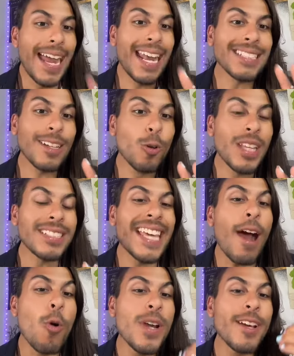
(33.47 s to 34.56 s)
La segunda es que
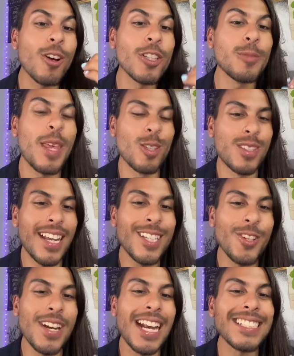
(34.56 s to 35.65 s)
aún y con los medios
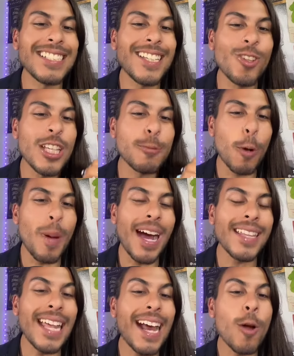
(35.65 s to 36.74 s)
tradicionales haciéndoles
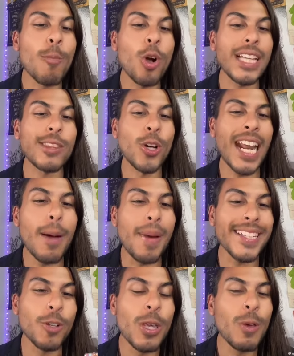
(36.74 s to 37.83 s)
propaganda, la convocatoria a la
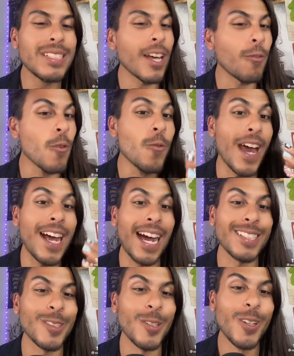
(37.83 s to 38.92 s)
marcha uribista fue un fracaso.